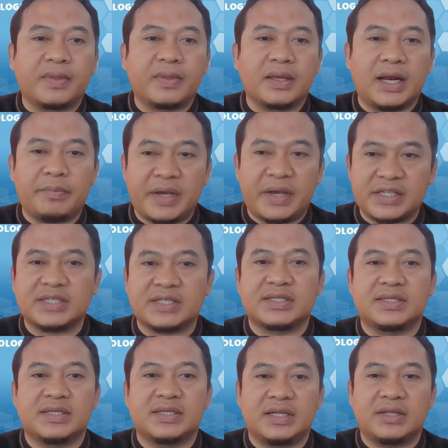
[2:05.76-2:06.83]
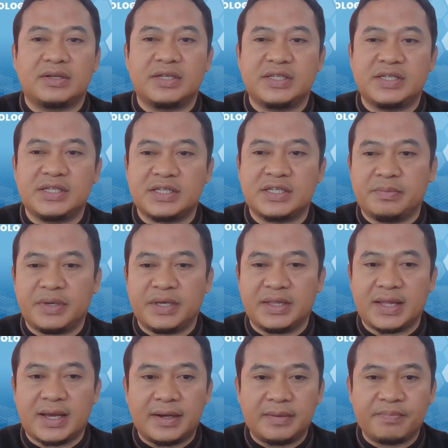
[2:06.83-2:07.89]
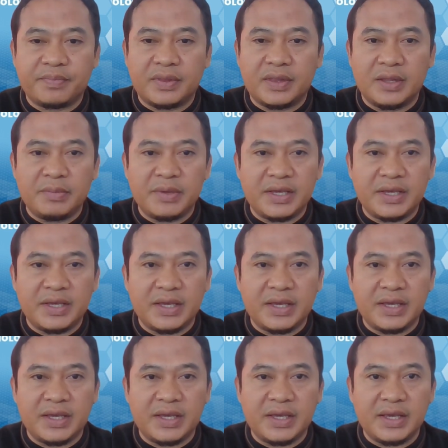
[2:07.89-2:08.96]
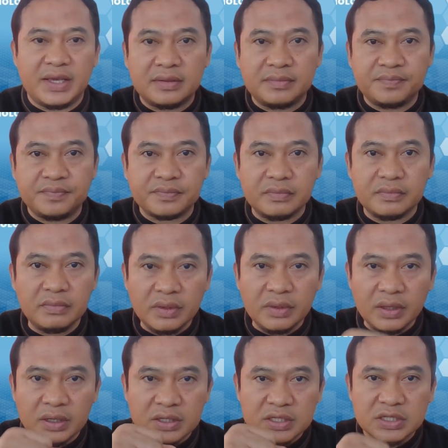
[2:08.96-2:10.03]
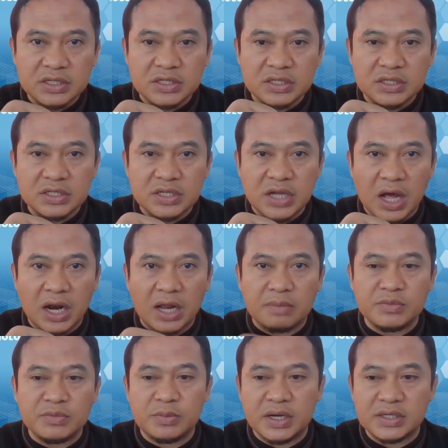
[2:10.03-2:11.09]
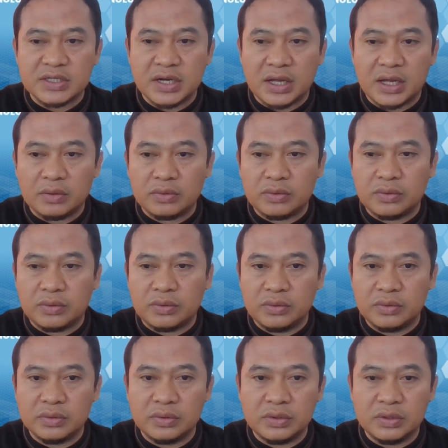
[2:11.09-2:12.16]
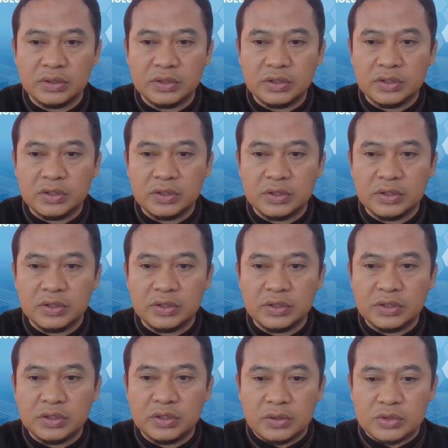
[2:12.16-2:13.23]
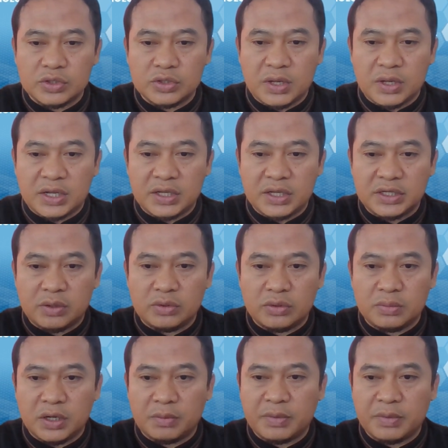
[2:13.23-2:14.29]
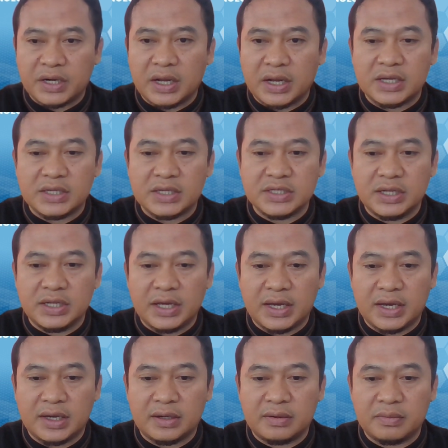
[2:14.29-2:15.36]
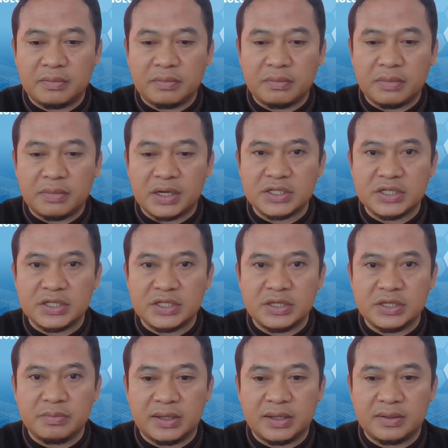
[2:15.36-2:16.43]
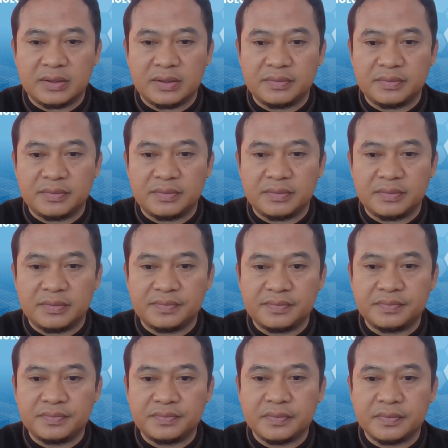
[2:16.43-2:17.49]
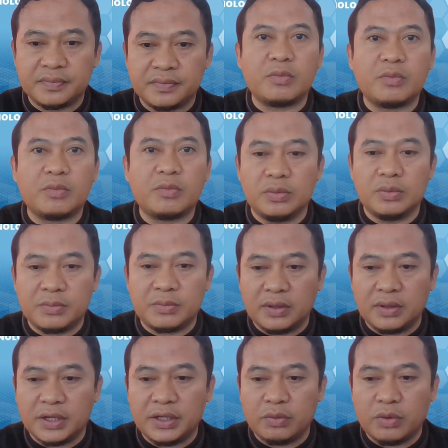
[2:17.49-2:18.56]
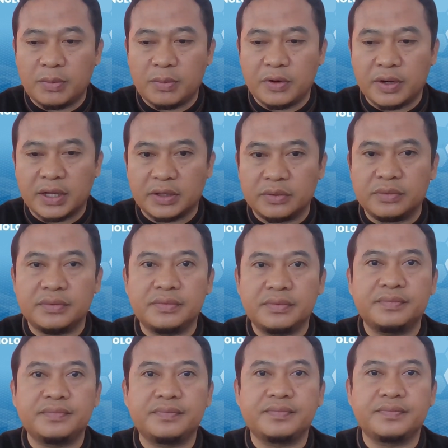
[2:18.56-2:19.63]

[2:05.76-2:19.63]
LMS atau di sistem kita. Demikian, salam semangat selalu, terus belajar untuk mendapatkan hasil yang maksimal. Assalamualaikum warahmatullahi wabarakatuh.